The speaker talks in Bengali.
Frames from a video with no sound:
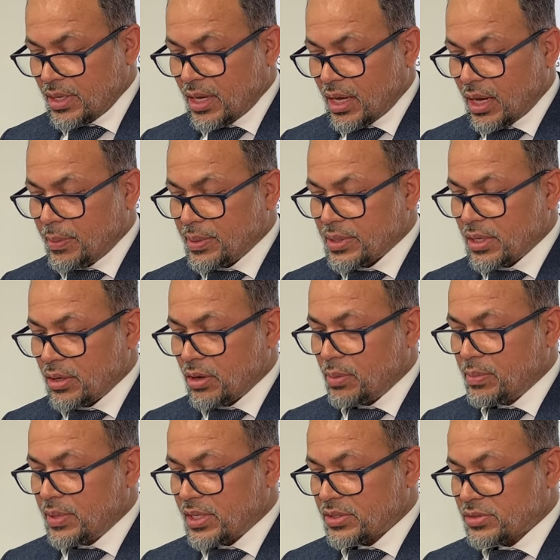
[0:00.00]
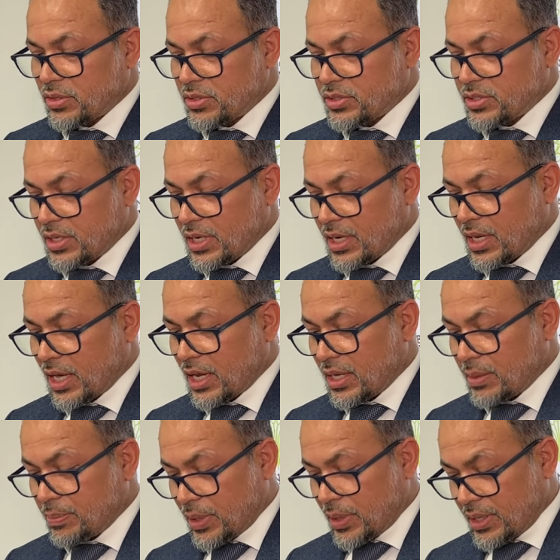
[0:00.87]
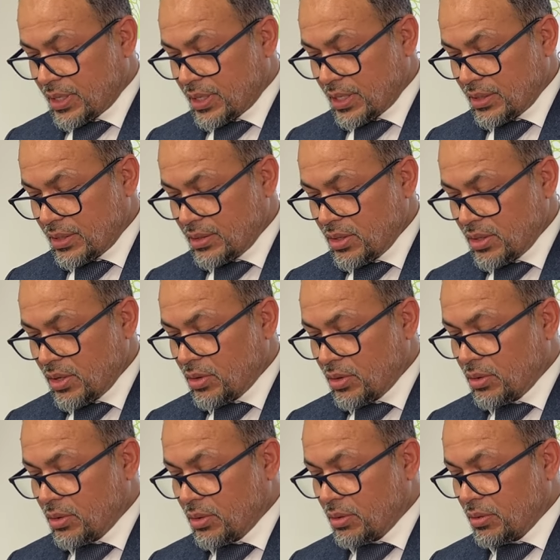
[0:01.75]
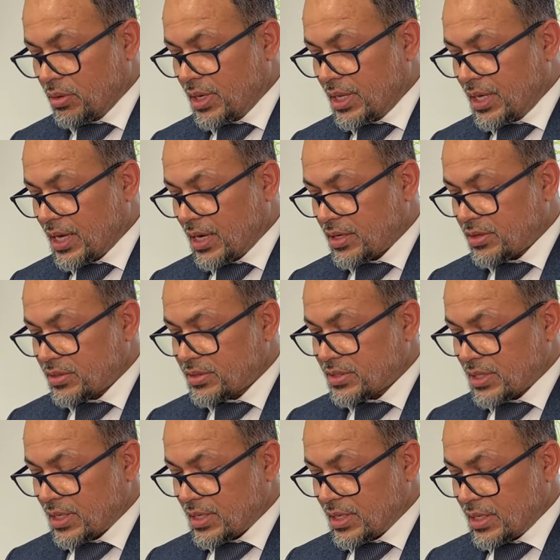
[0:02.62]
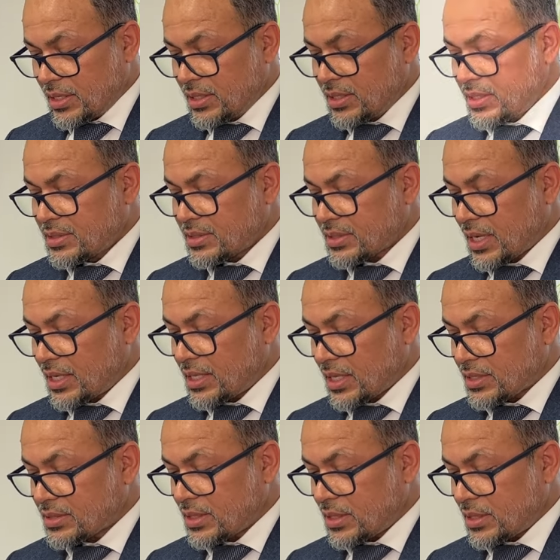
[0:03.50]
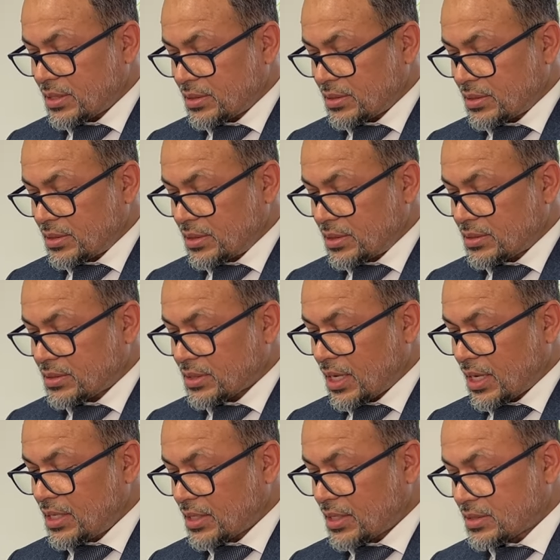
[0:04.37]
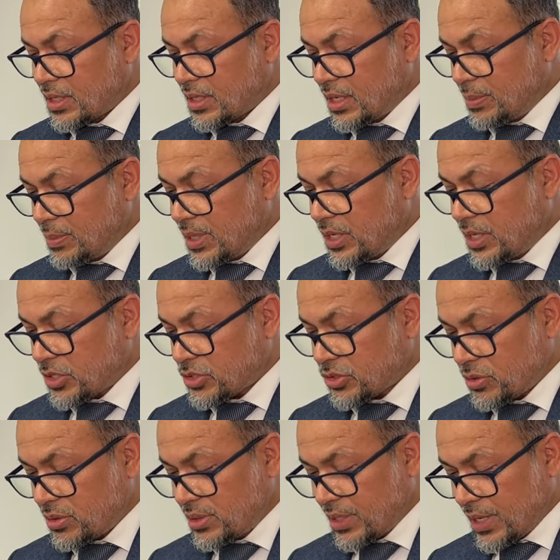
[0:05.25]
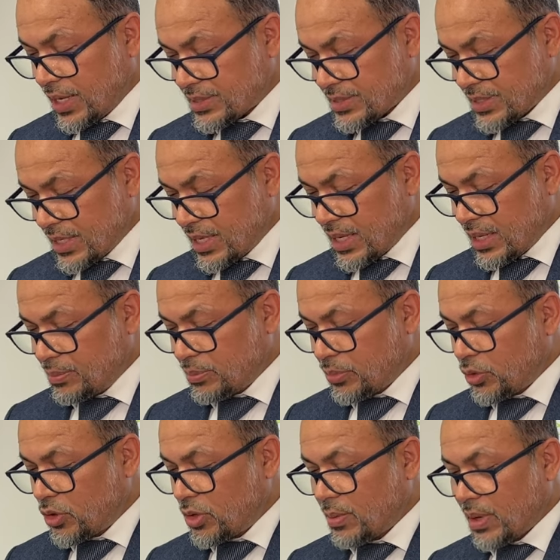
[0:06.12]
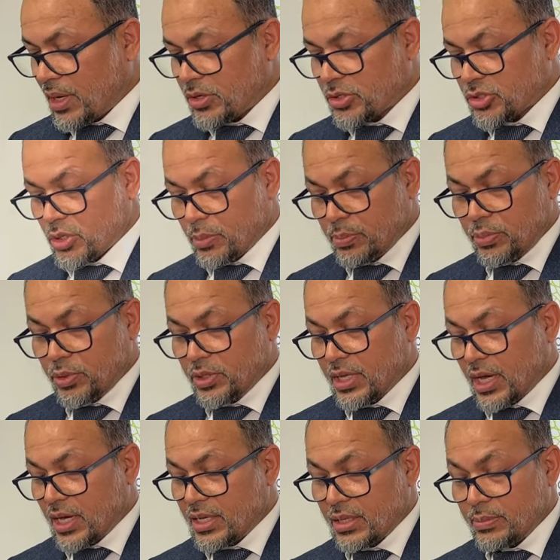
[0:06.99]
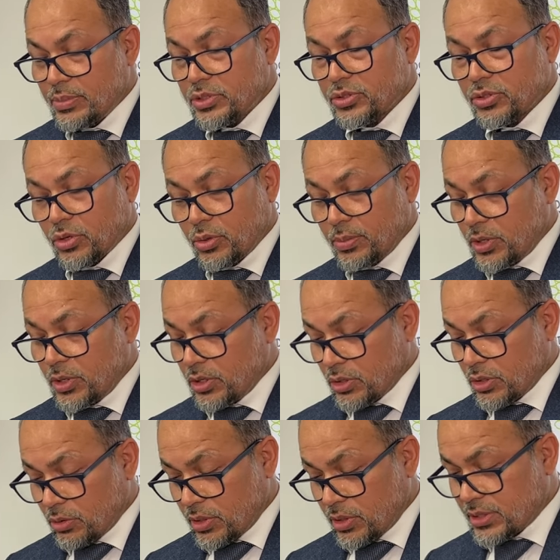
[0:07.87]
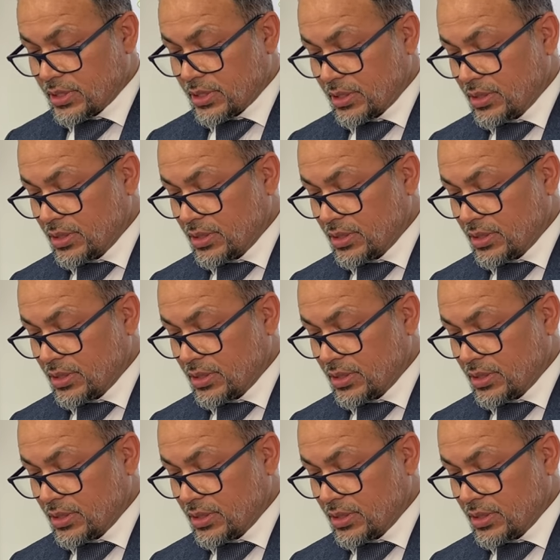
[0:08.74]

আমাদের লম্বিটি সলিসিটারের আরেক পার্টনার ও লিগাল কনসালটেন্ট সাইদ হাসান সাইদ হাসান ইমিগ্রেশন অ্যাসাইলেম পরিবার ও সম্পত্তি আইনে বিস্তর অভিজ্ঞতা রয়েছে